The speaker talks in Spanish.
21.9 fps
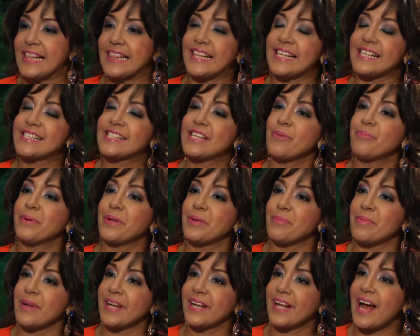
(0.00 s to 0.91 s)
de esta
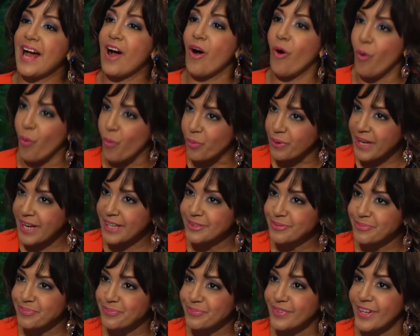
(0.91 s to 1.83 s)
primera obra
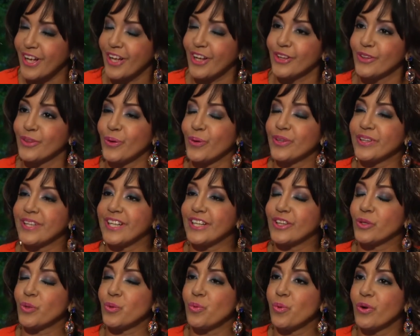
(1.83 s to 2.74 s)
donde
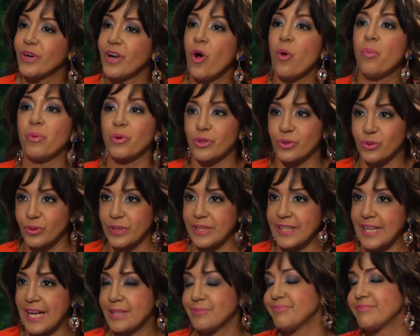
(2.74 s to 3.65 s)
tuvo la
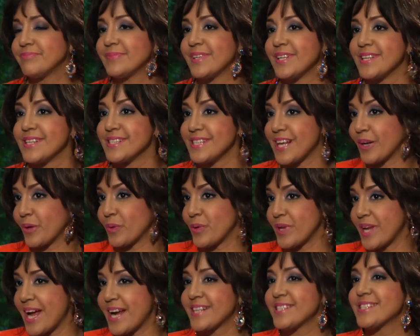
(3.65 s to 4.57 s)
oportunidad de
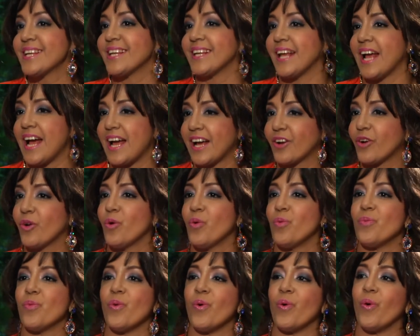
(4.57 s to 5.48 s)
desarrollarse ya
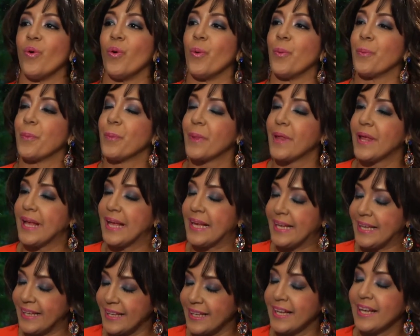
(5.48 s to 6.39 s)
como
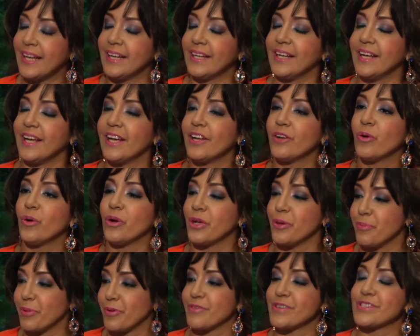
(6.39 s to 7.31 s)
ingeniero
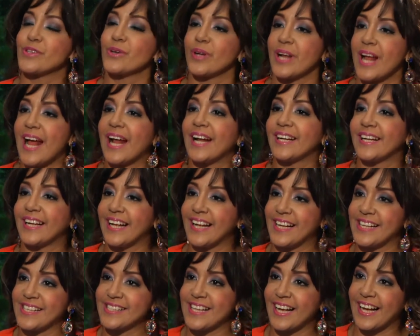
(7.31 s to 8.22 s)
y profesional
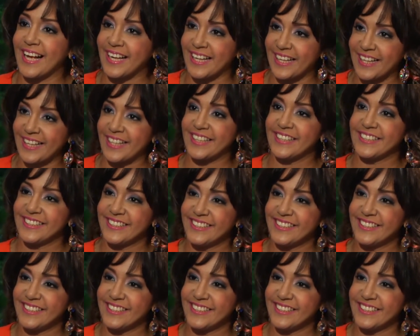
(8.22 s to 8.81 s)
en esta carrera.